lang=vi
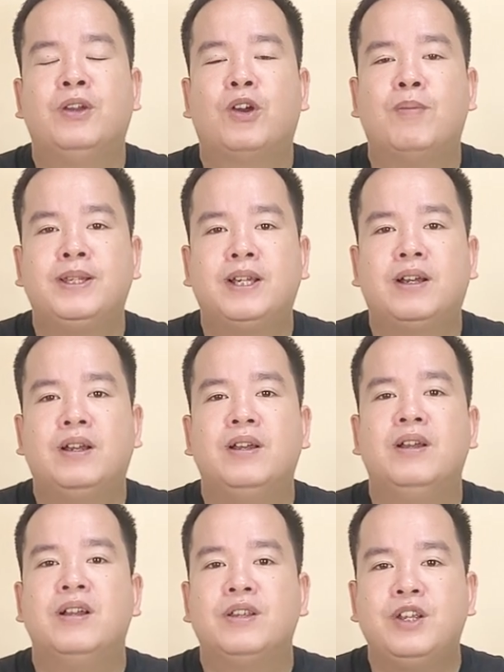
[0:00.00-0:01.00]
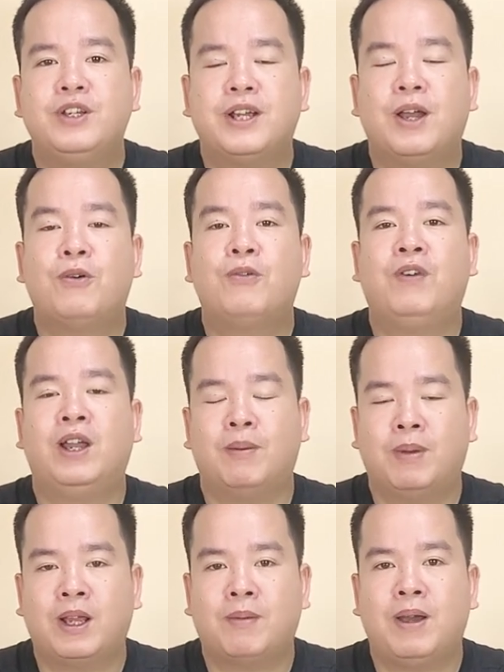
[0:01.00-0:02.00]
Còn bây giờ, xin chào và
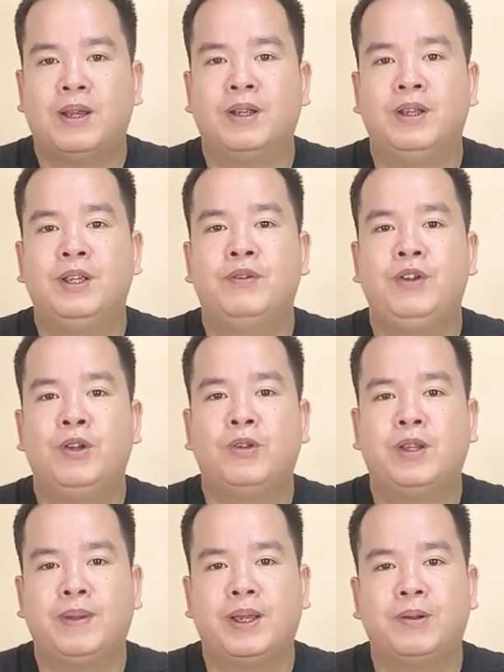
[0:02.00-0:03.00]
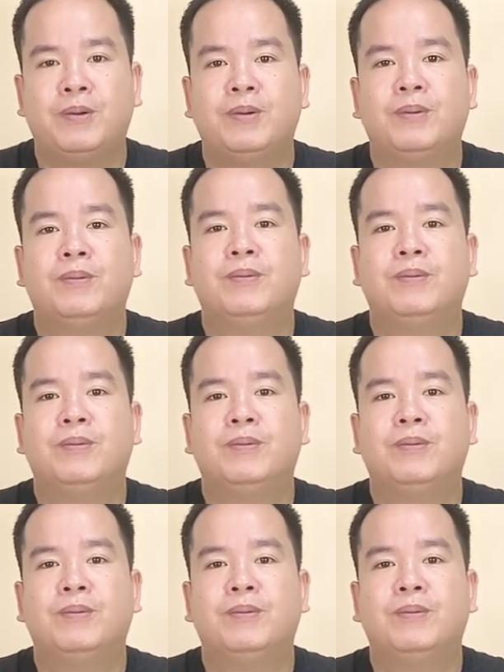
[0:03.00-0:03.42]
hẹn gặp lại các bạn ở những video tiếp theo.